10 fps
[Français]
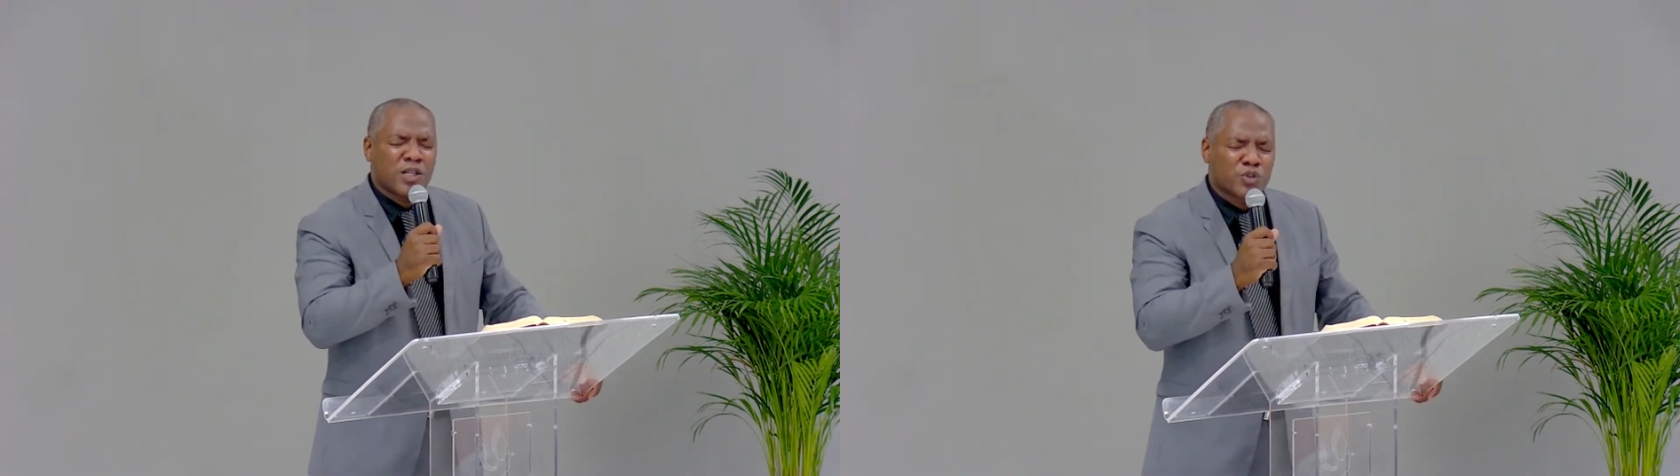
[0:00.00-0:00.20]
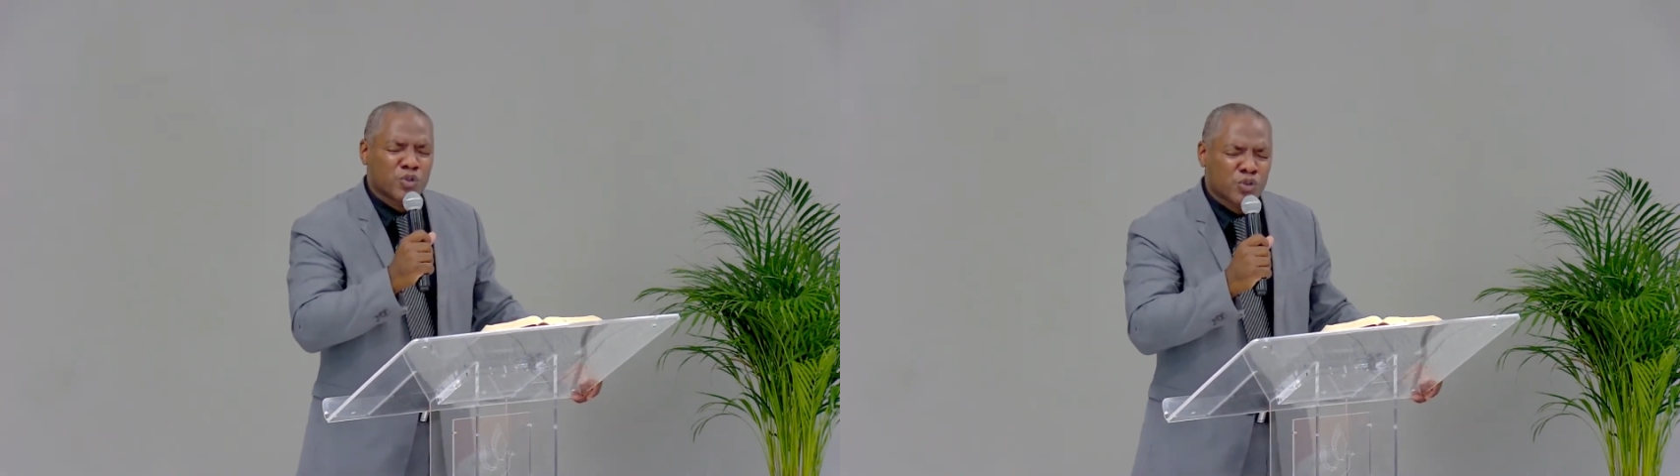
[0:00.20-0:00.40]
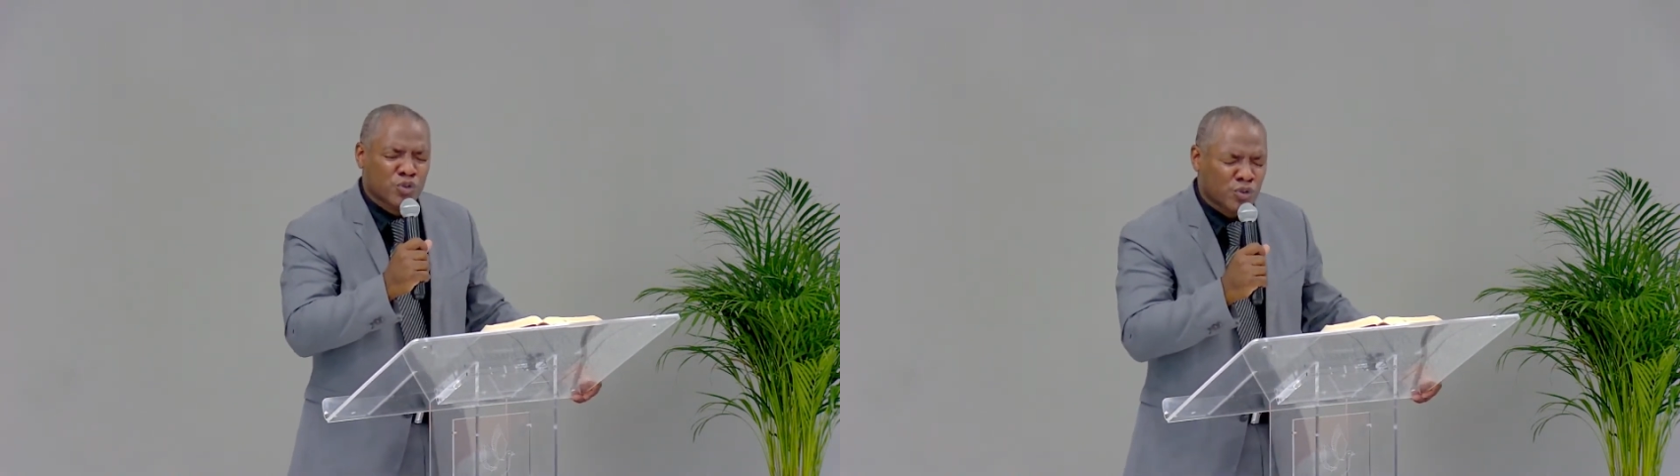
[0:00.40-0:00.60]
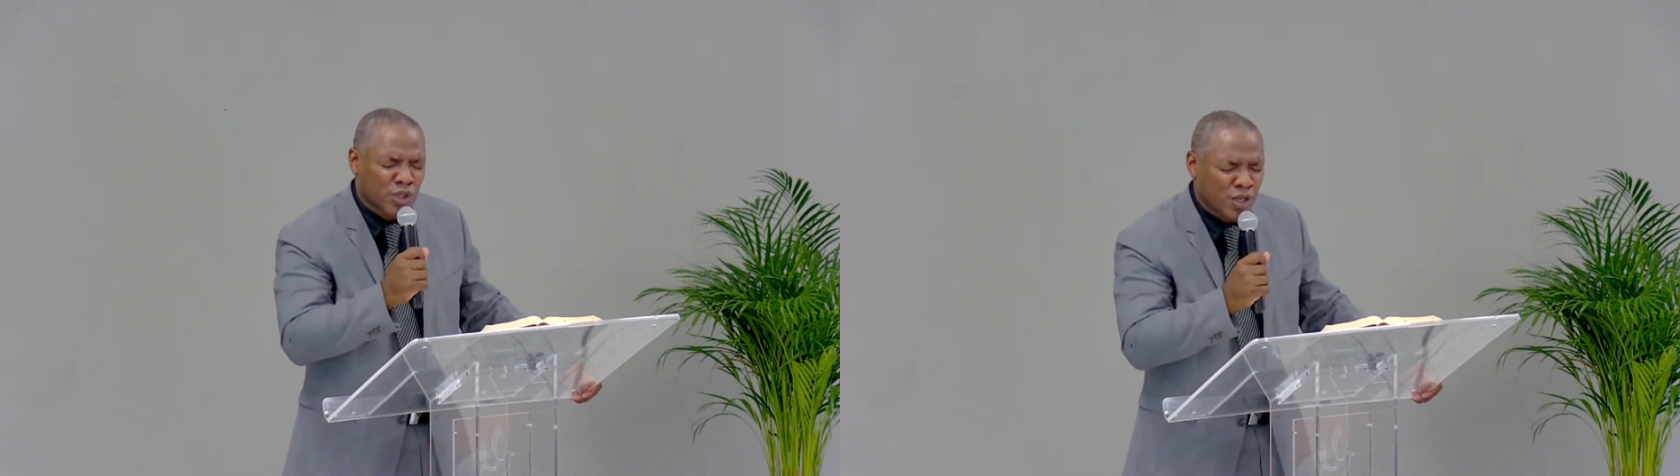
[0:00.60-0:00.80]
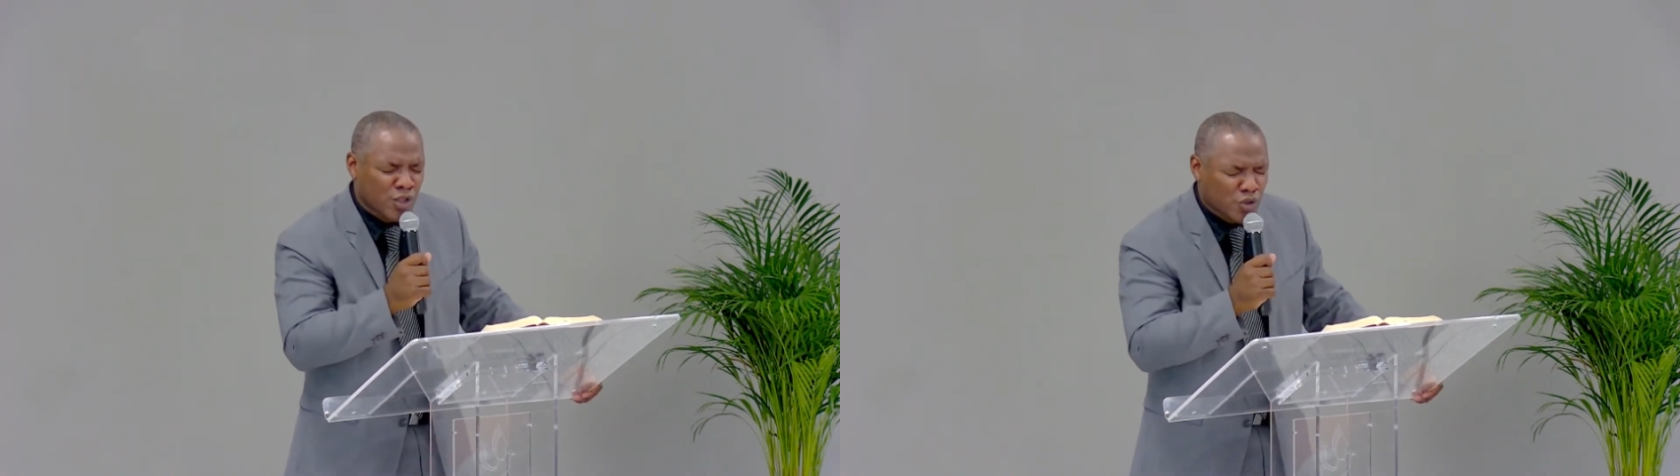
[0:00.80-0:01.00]
ce,
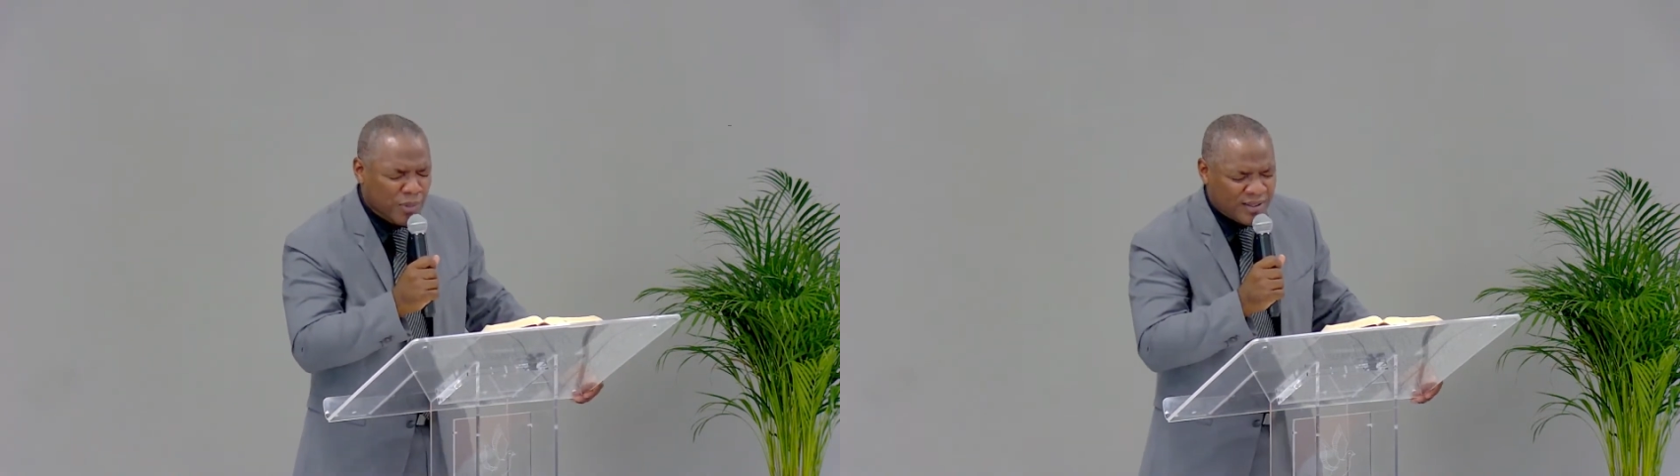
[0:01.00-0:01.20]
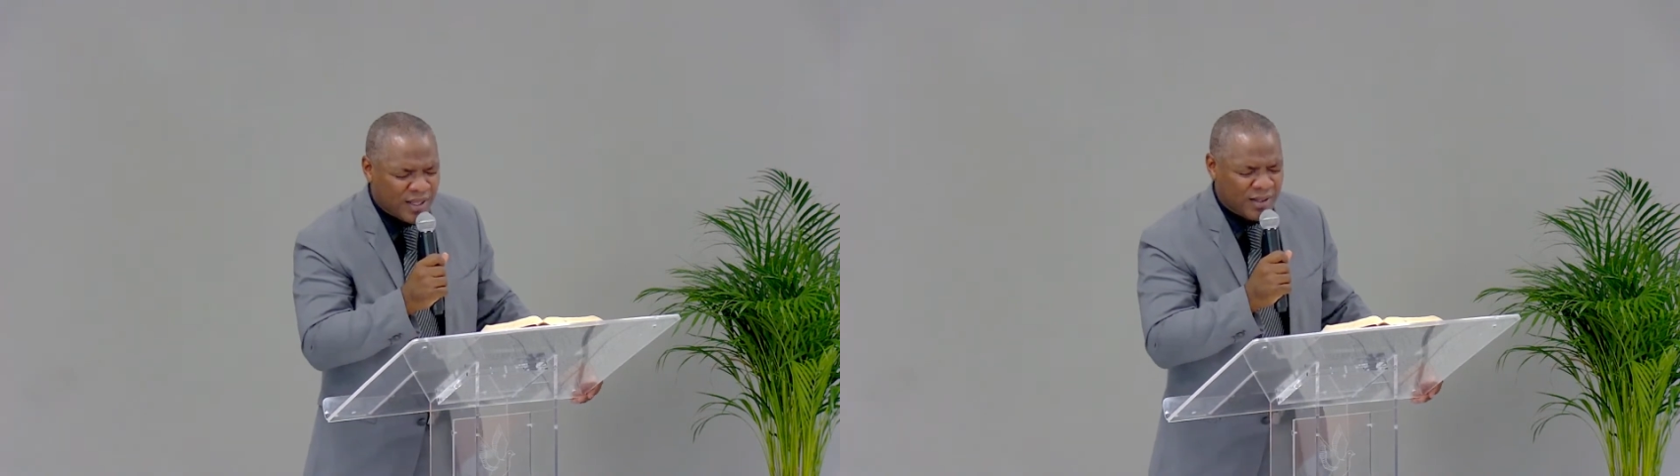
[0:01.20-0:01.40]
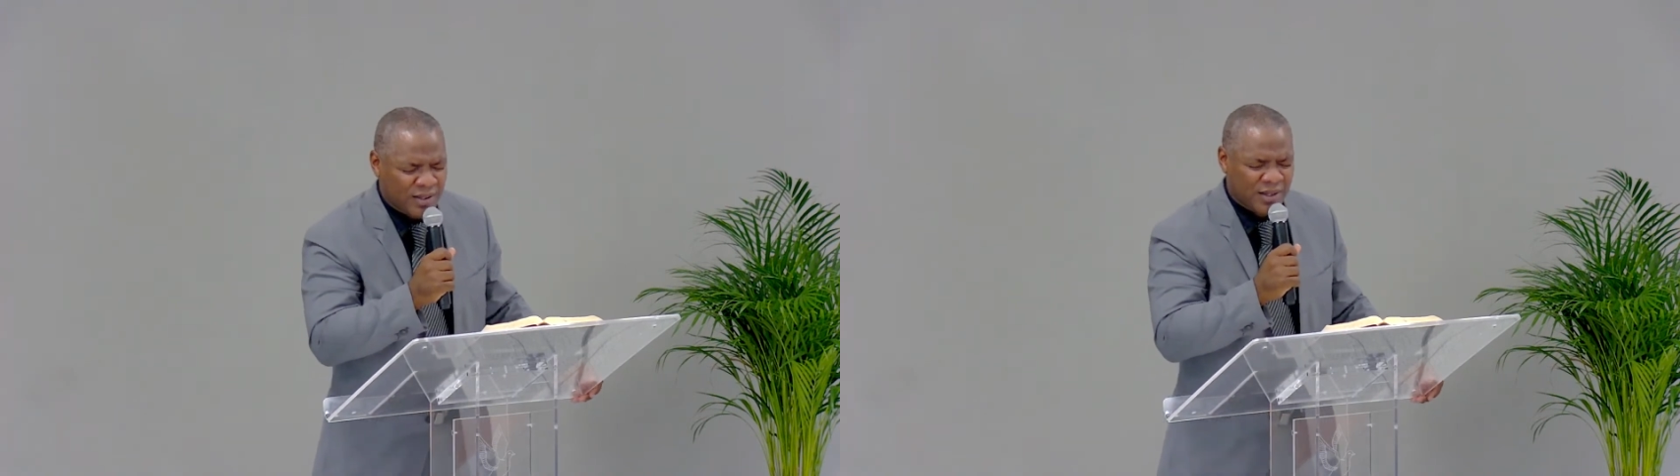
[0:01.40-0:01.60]
ce matin